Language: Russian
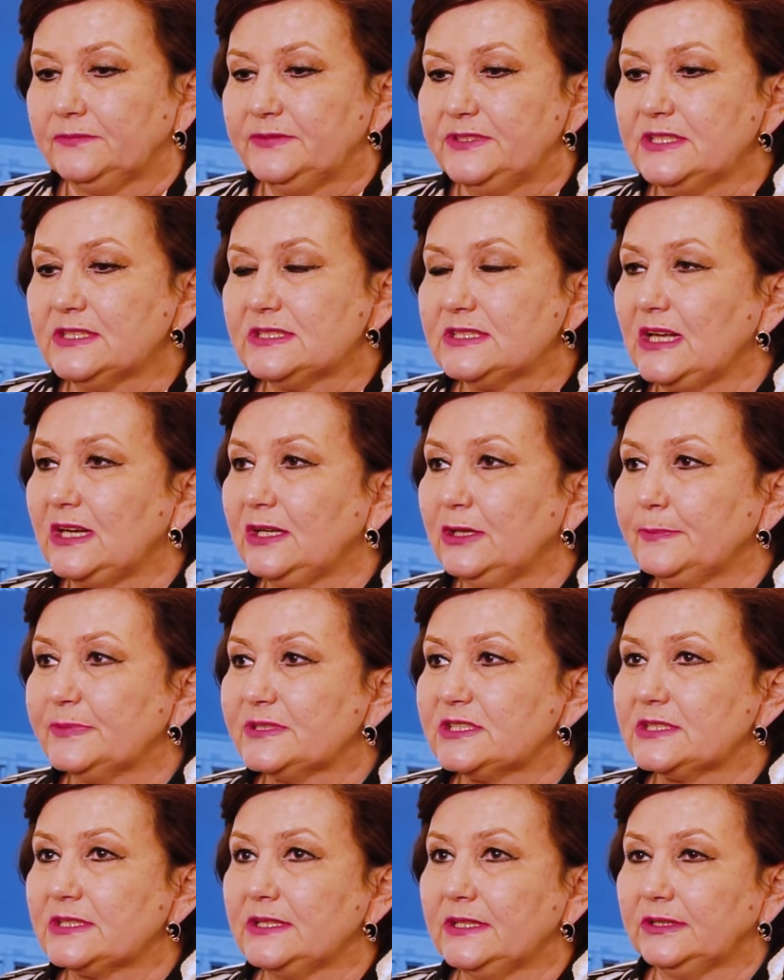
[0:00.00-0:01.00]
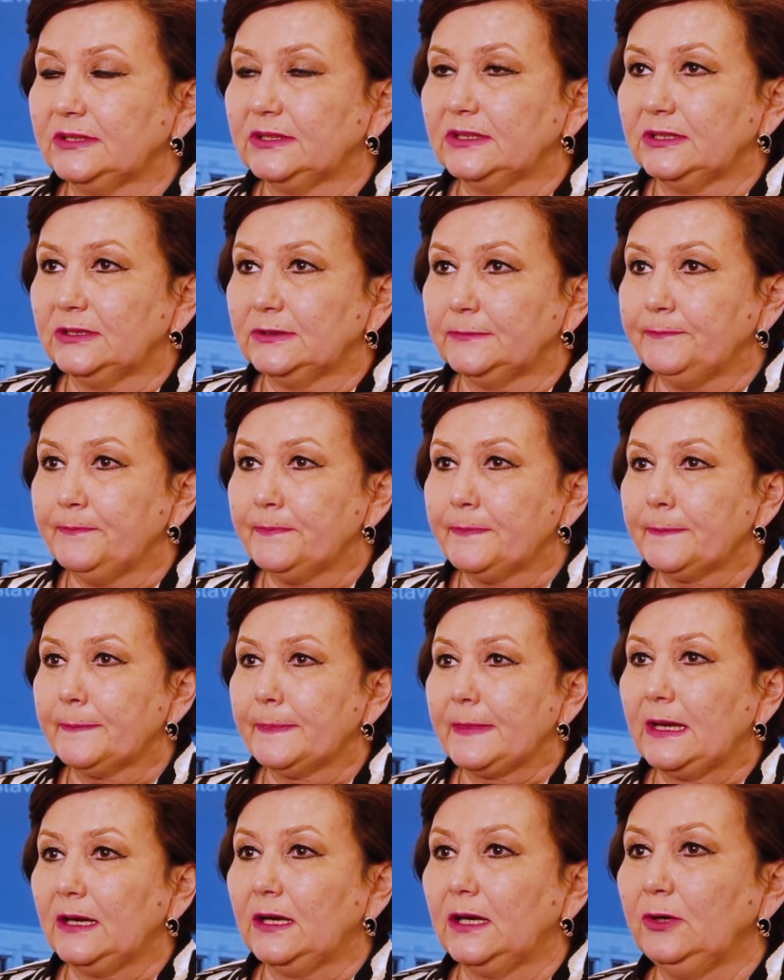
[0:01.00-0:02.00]
Все остальные пациенты
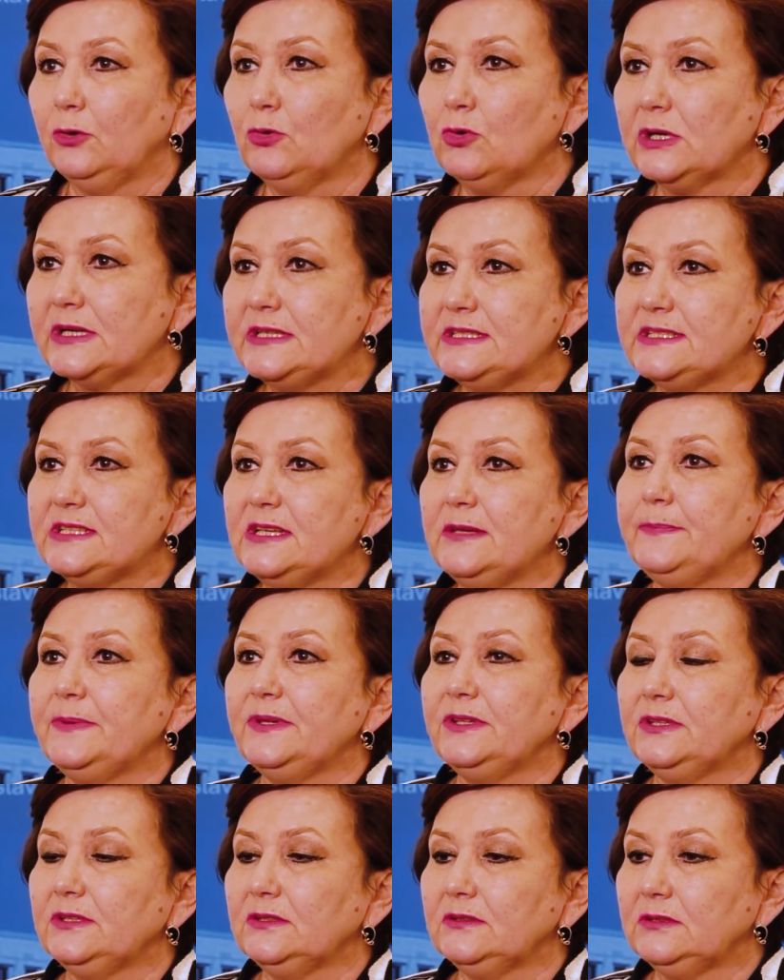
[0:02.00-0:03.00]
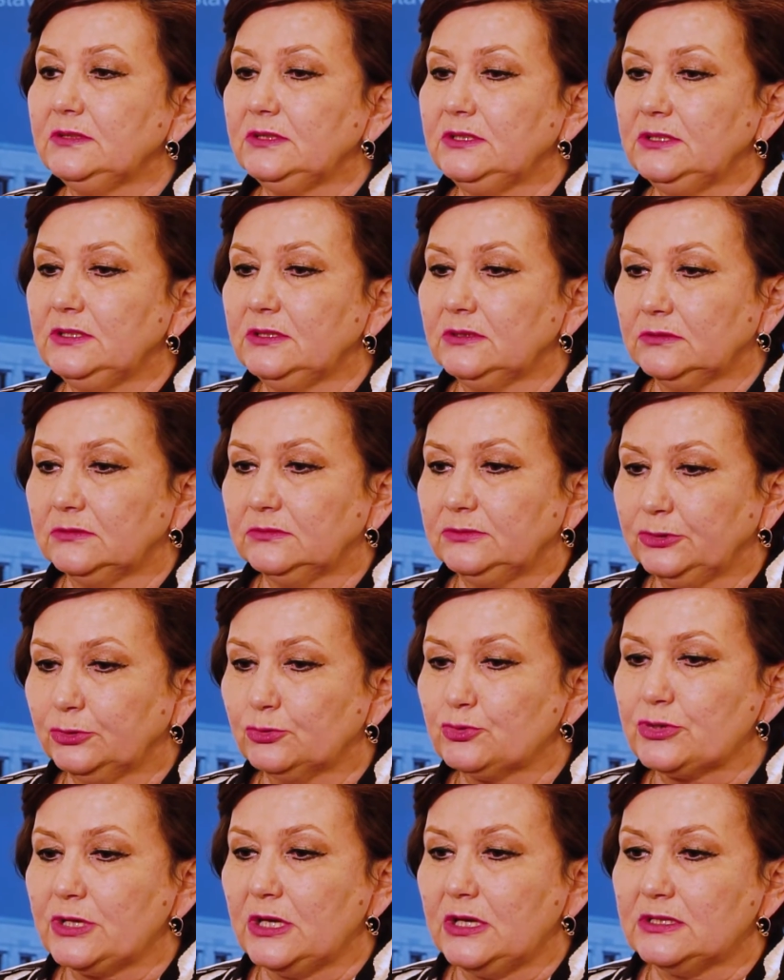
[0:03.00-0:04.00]
легкой степени и не
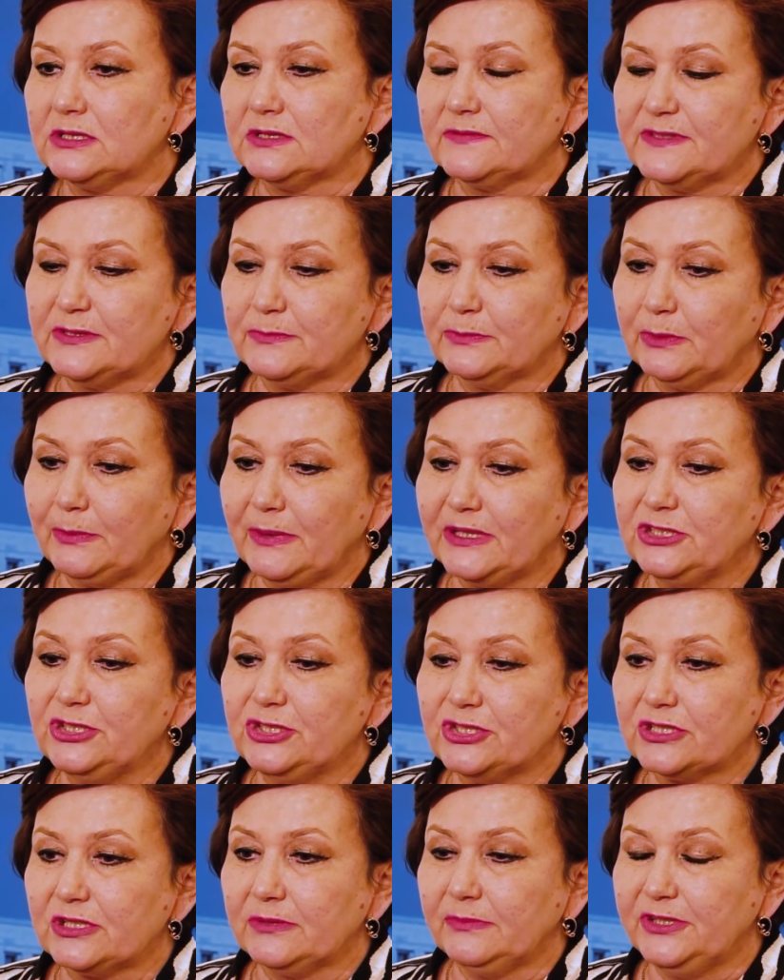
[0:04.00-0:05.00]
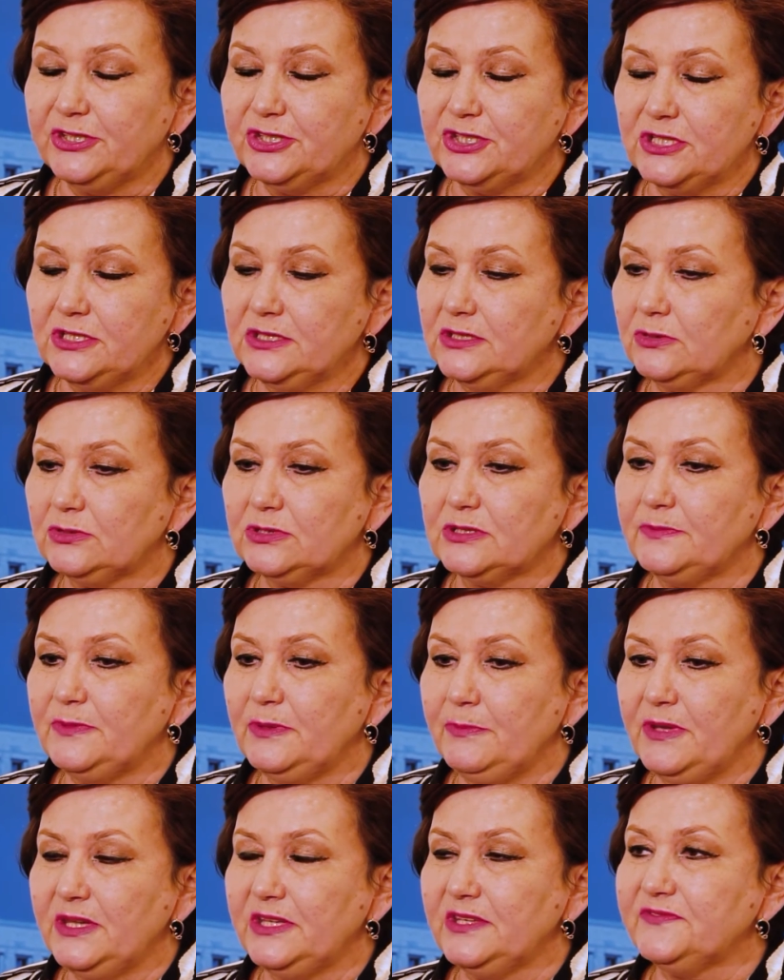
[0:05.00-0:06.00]
нуждаются в симптоматическом лечении, но тем
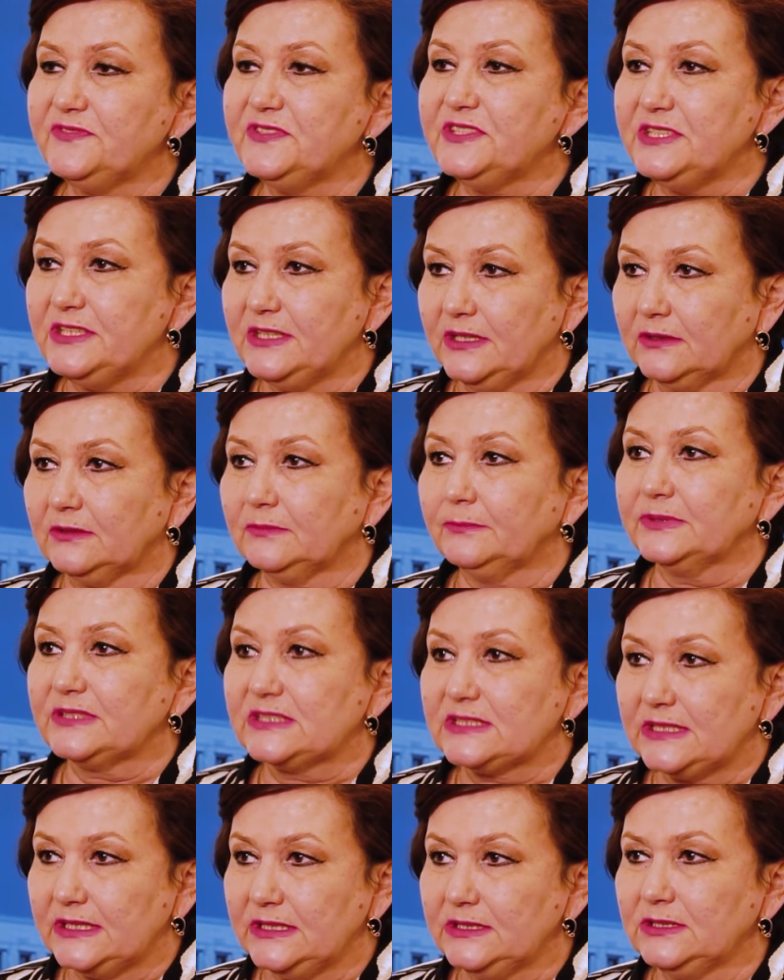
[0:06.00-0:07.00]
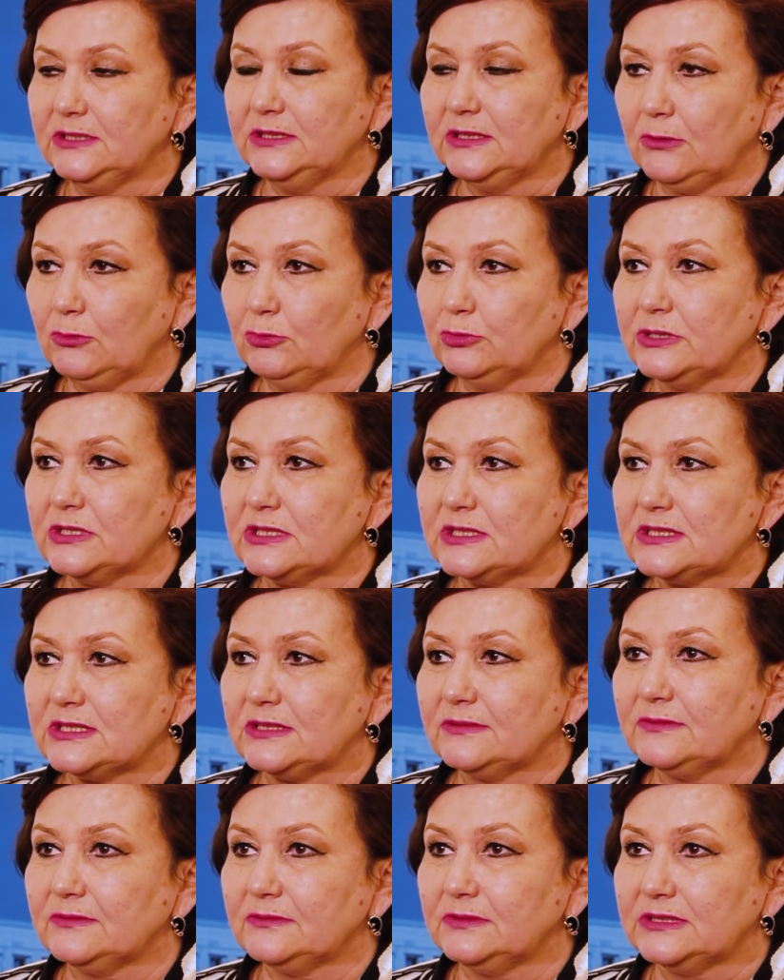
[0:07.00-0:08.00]
не менее все пациенты
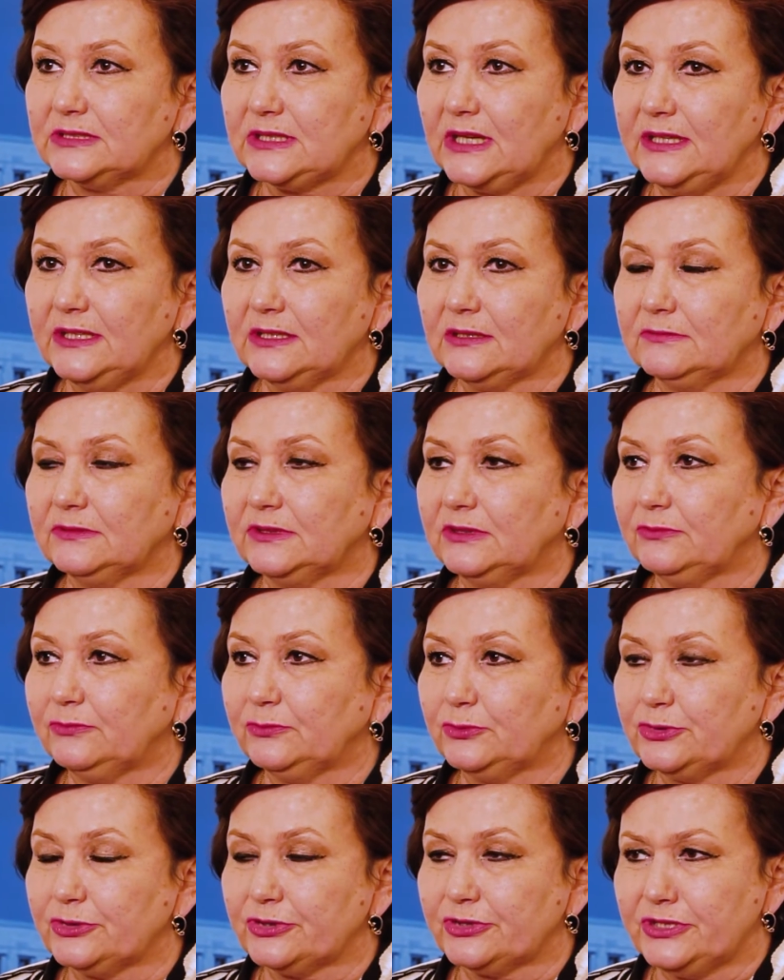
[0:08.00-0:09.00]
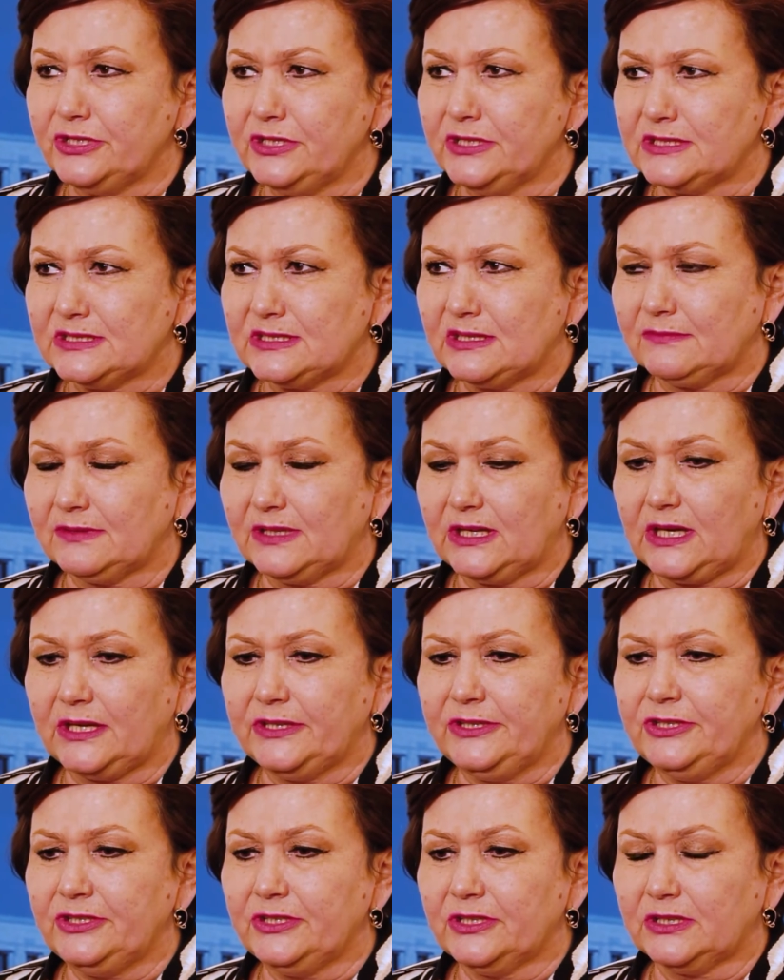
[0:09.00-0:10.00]
находятся изолированы в учреждениях
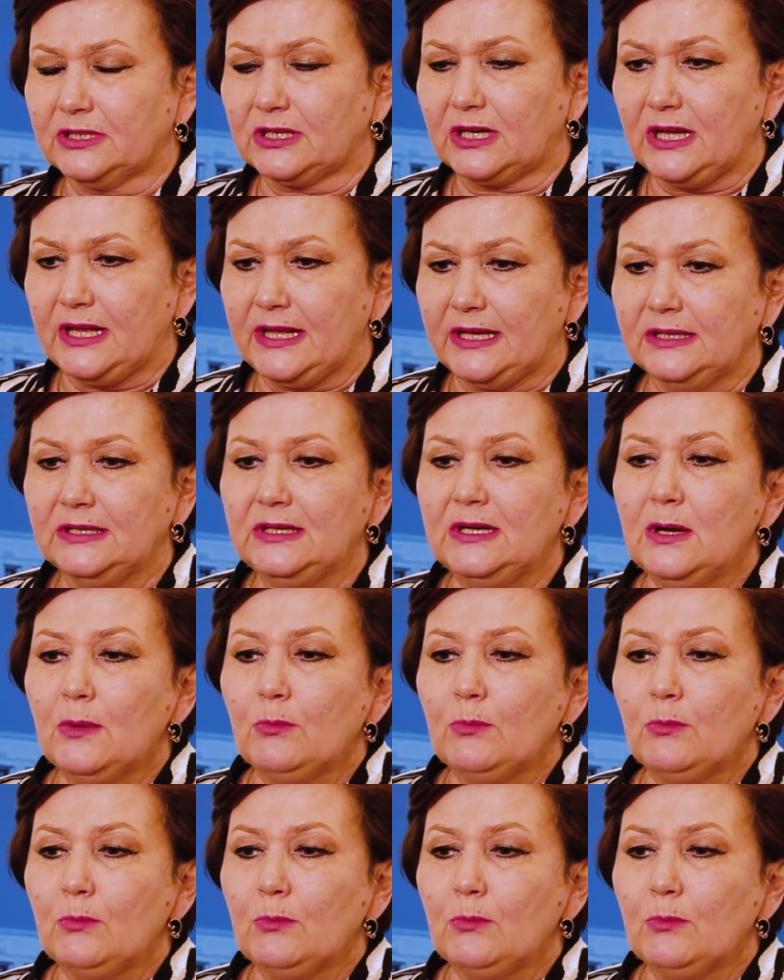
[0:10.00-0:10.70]
здравоохранения края.